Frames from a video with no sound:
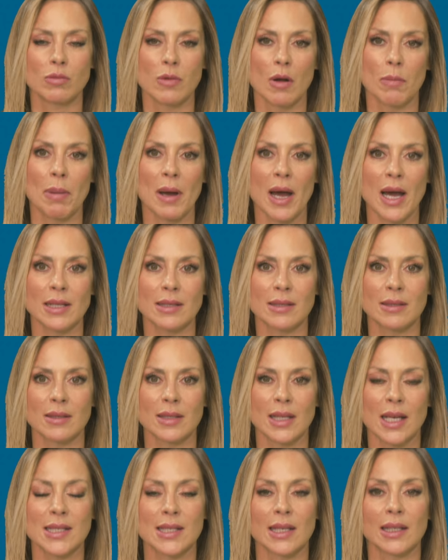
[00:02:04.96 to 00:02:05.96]
uma parte
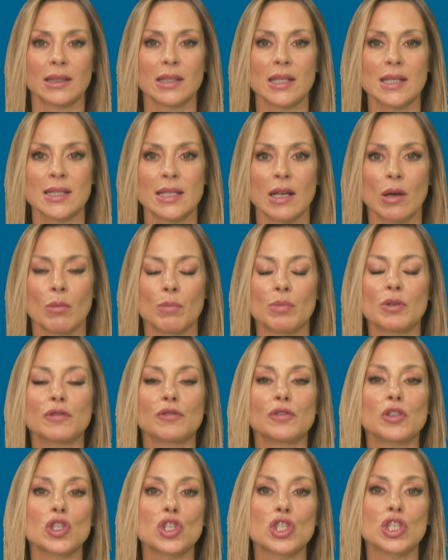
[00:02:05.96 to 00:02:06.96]
dessa relação
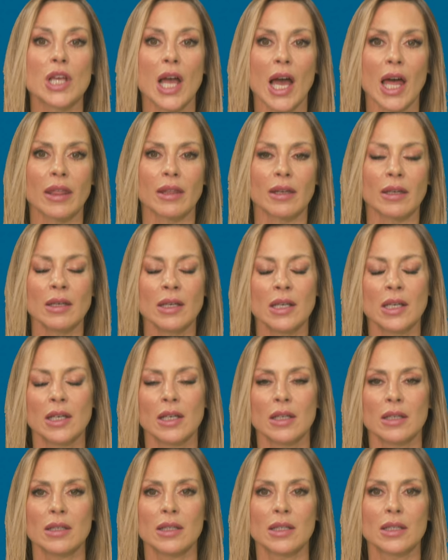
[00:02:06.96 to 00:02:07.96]
privilegiada
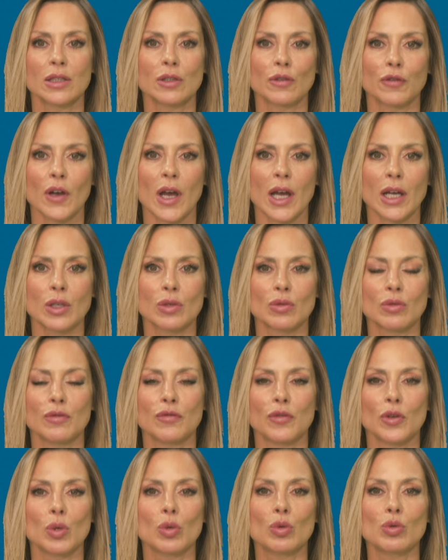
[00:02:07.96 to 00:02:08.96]
e que de facto
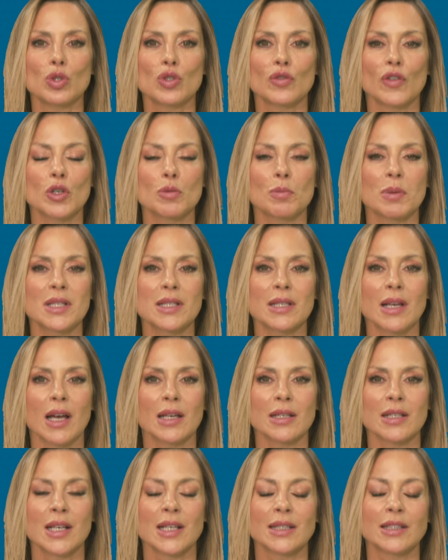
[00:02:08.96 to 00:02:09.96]
foi o que nos fez
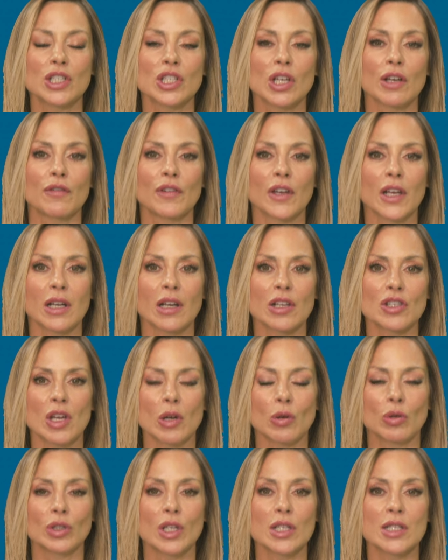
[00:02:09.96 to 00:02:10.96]
passar das cavernas
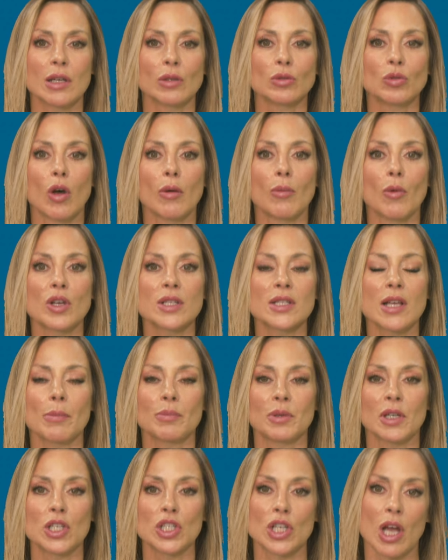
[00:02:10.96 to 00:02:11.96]
à condição do Homo
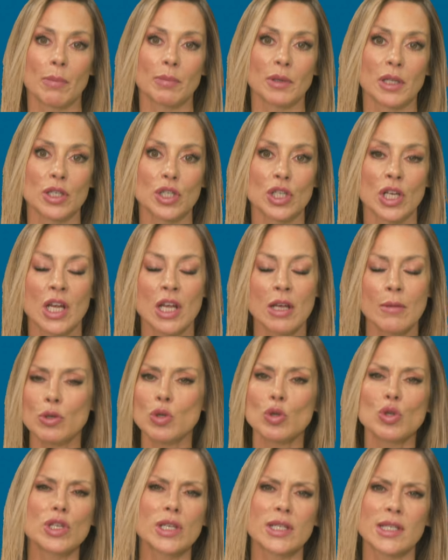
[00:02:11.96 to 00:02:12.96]
sapiens sapiens.
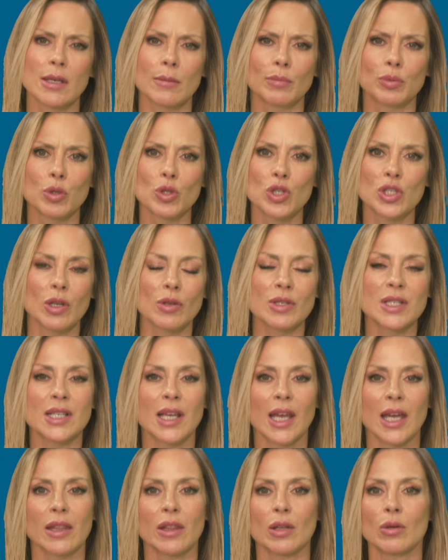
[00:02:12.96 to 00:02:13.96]
Mas os exemplos não
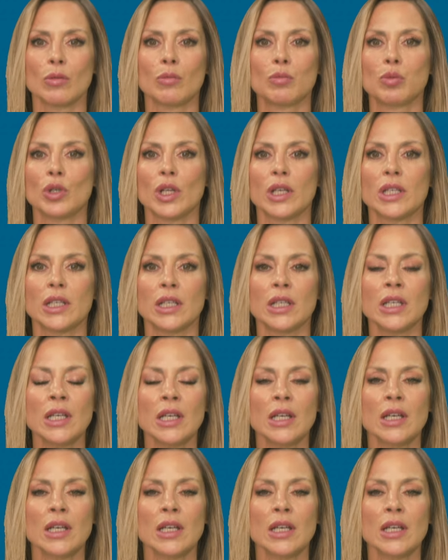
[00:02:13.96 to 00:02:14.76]
se quedam por aqui.